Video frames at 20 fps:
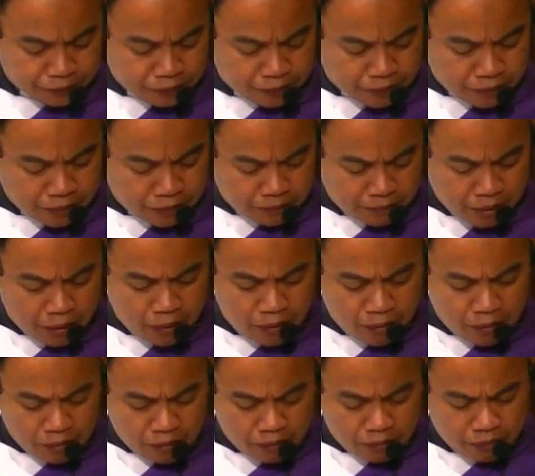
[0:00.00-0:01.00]

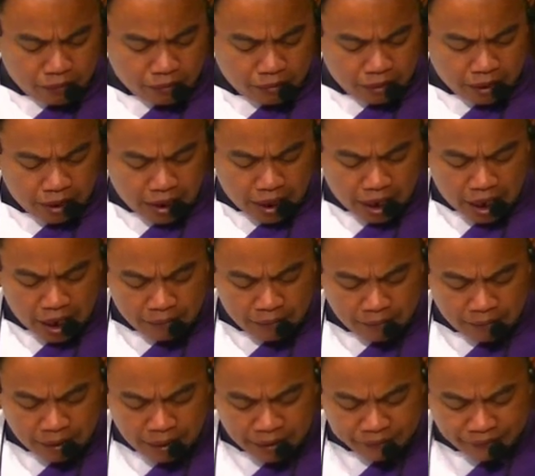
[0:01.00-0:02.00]
Mao nga ang
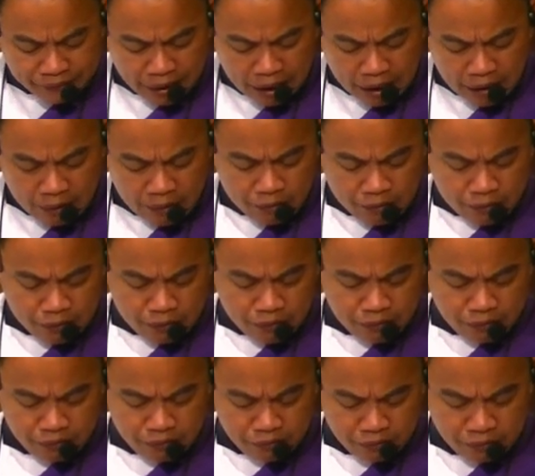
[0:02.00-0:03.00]
mga tao
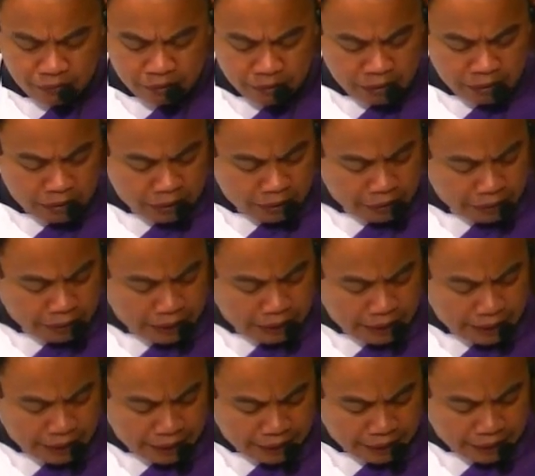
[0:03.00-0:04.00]

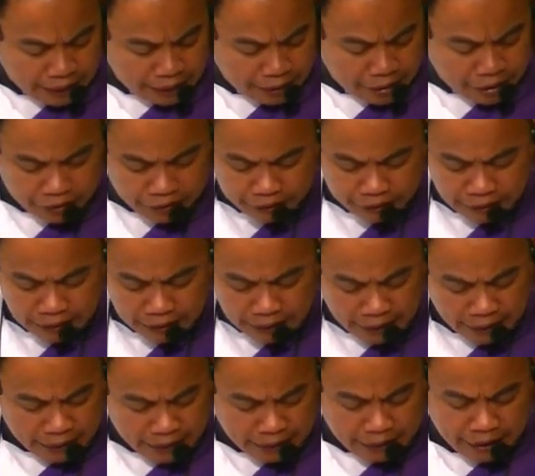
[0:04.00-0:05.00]
dili
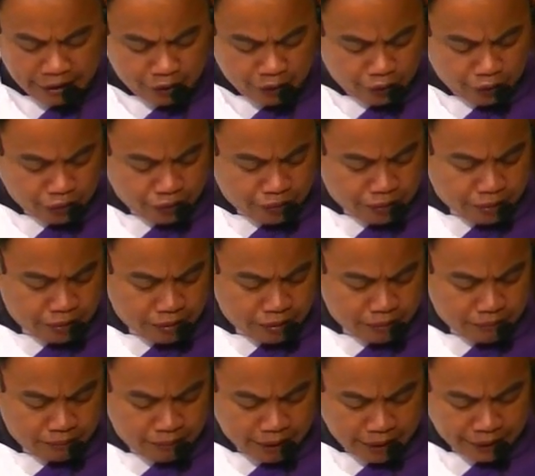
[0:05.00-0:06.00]
dili gayud
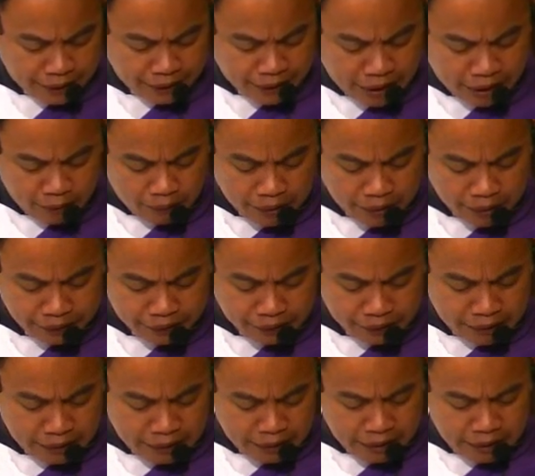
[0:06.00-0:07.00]
makadawat
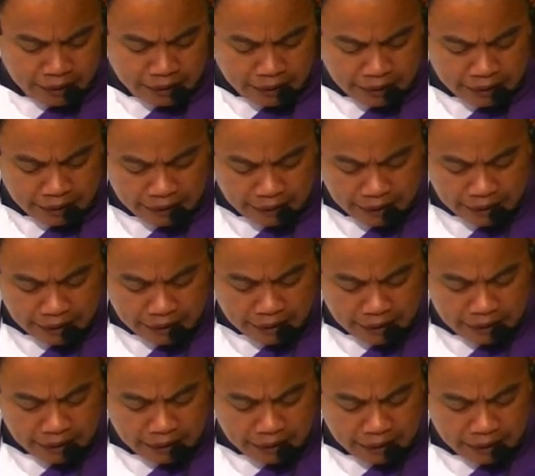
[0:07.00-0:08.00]
niya
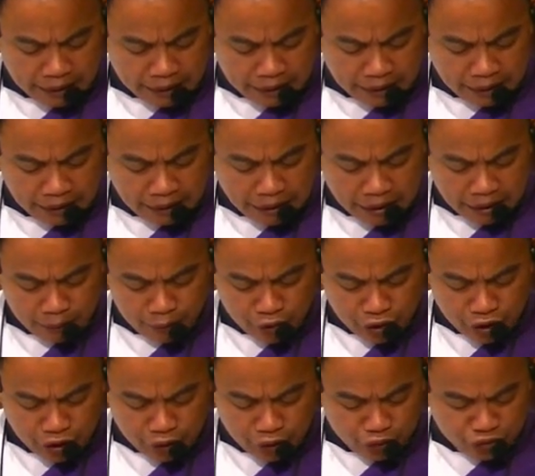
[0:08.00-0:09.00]
nga
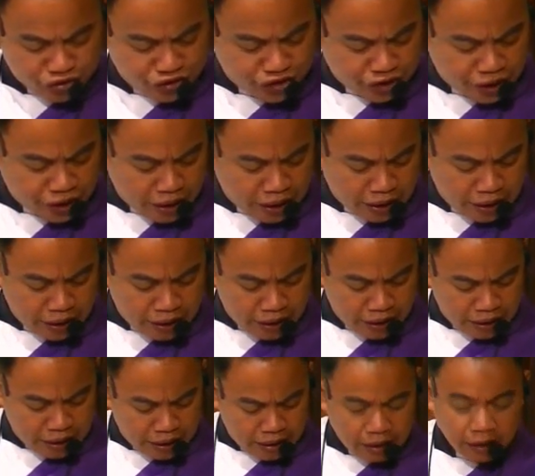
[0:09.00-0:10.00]
moingon siya
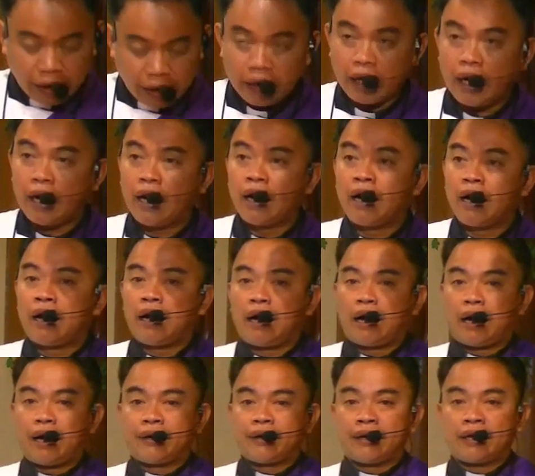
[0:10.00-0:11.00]
nga
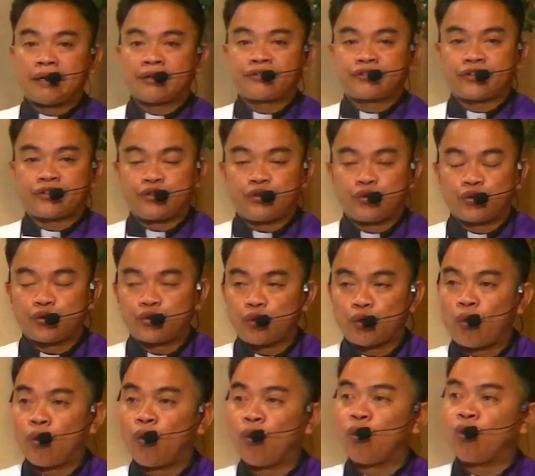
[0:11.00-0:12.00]
anak sa Dios
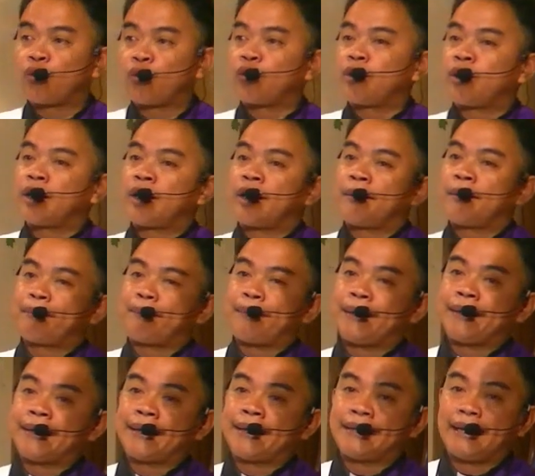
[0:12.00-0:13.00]
or
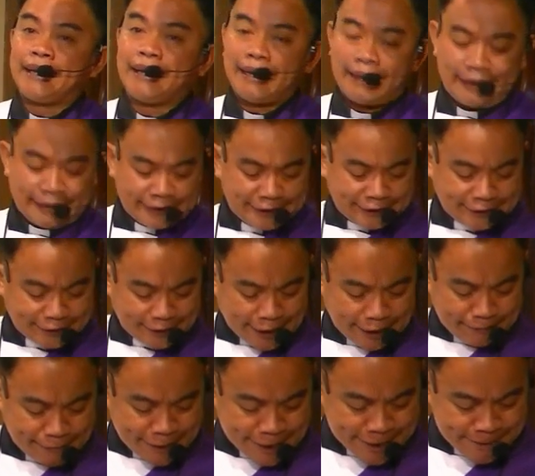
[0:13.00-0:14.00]
pinadala sa amahan.